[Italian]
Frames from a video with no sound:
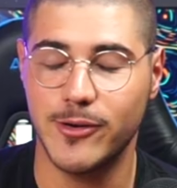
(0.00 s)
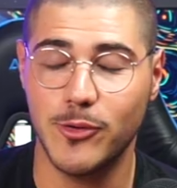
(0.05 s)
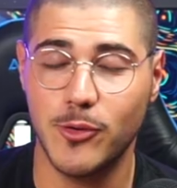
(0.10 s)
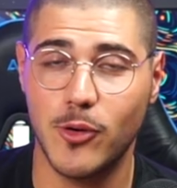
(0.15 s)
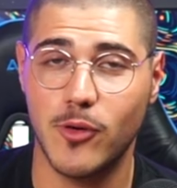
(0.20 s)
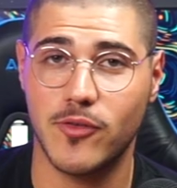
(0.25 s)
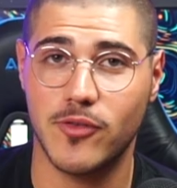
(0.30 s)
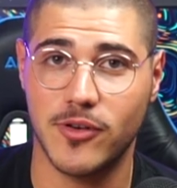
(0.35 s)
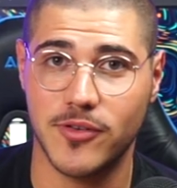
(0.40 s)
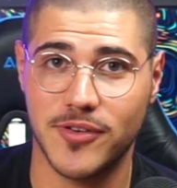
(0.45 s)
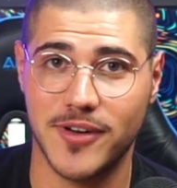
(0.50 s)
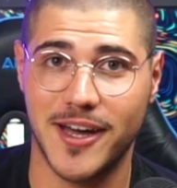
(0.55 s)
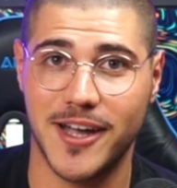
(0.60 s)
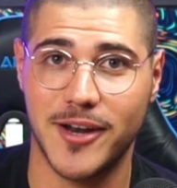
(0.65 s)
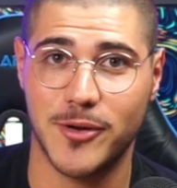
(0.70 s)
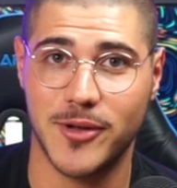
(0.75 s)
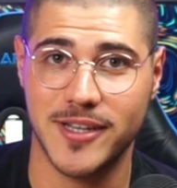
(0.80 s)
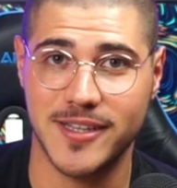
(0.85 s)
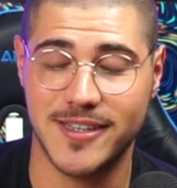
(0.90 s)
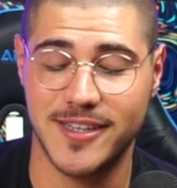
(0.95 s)
nuovo
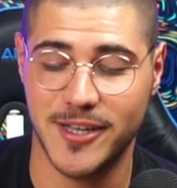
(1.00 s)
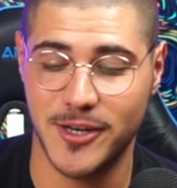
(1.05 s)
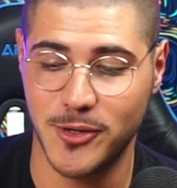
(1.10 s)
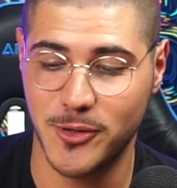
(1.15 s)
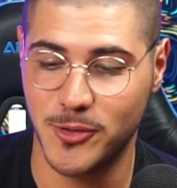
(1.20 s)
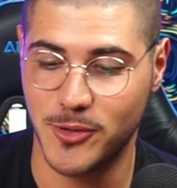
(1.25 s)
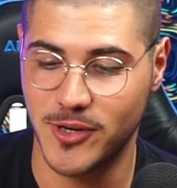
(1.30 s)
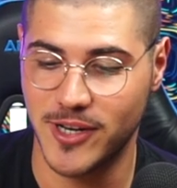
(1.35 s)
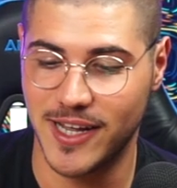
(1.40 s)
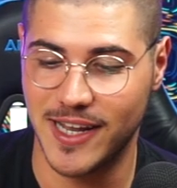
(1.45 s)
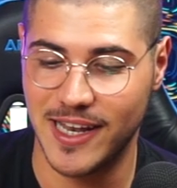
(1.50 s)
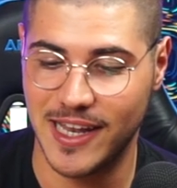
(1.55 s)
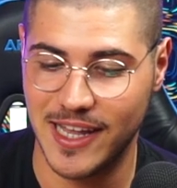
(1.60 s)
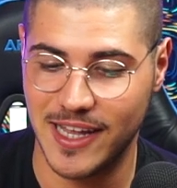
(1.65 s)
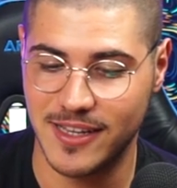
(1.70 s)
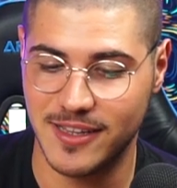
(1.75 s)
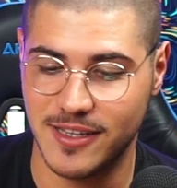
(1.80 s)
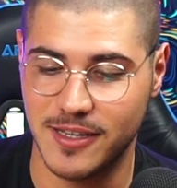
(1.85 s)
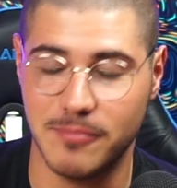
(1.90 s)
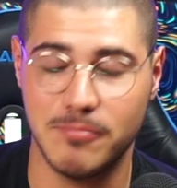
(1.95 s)
faro anteriore a
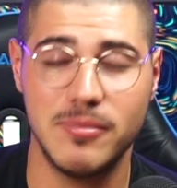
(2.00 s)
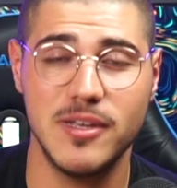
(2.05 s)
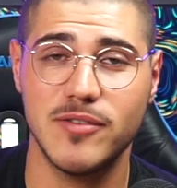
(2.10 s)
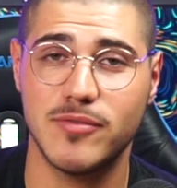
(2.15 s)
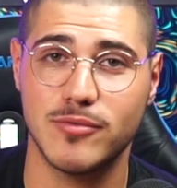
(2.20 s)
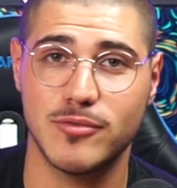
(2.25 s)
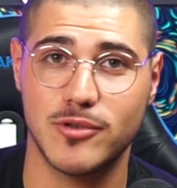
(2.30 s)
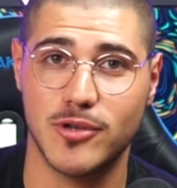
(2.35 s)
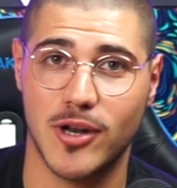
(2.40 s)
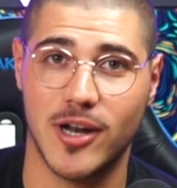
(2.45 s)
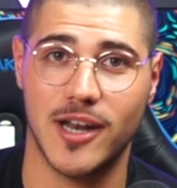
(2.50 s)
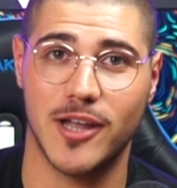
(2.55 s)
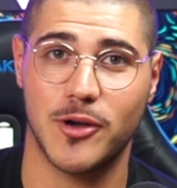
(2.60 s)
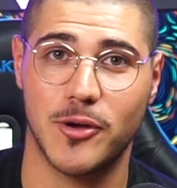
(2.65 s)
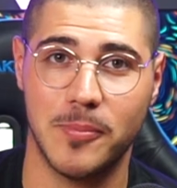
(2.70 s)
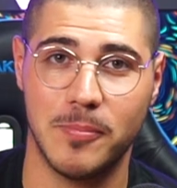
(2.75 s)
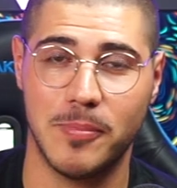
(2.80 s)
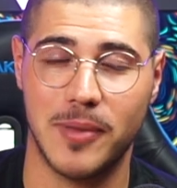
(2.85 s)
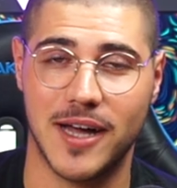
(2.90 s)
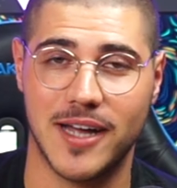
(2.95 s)
LED bifunzionale
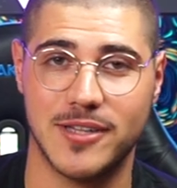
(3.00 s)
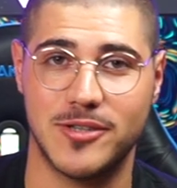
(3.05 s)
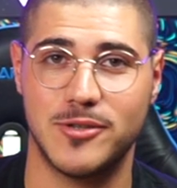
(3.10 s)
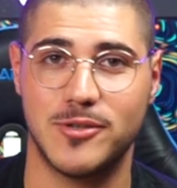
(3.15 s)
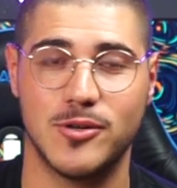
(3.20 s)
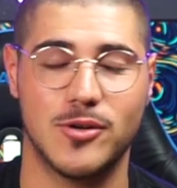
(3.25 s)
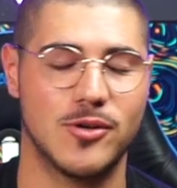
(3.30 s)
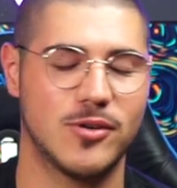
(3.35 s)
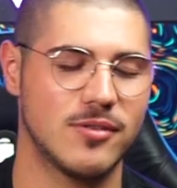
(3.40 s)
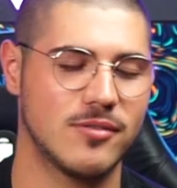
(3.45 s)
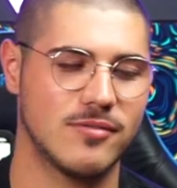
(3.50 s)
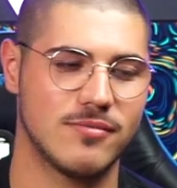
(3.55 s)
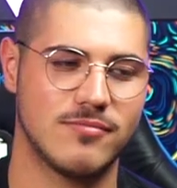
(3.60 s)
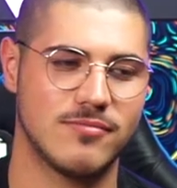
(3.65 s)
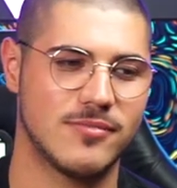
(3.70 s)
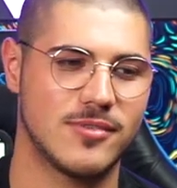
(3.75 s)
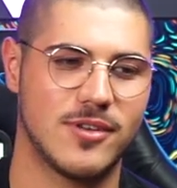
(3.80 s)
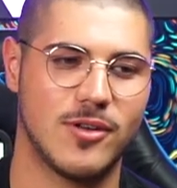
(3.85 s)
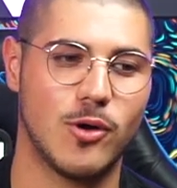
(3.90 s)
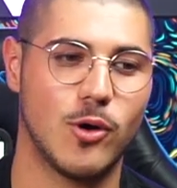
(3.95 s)
compatto,
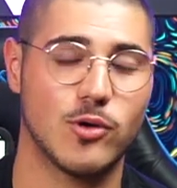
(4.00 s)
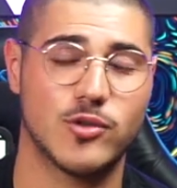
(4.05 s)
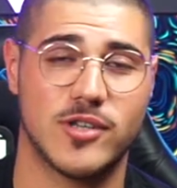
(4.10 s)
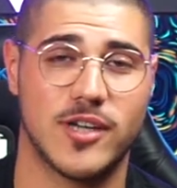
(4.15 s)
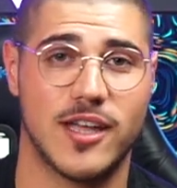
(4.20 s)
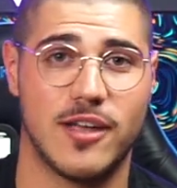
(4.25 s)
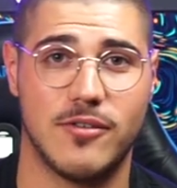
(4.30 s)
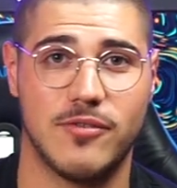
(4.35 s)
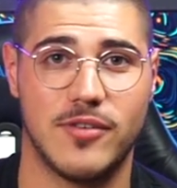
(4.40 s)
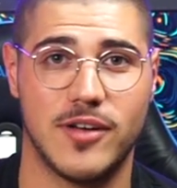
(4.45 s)
cosa che ha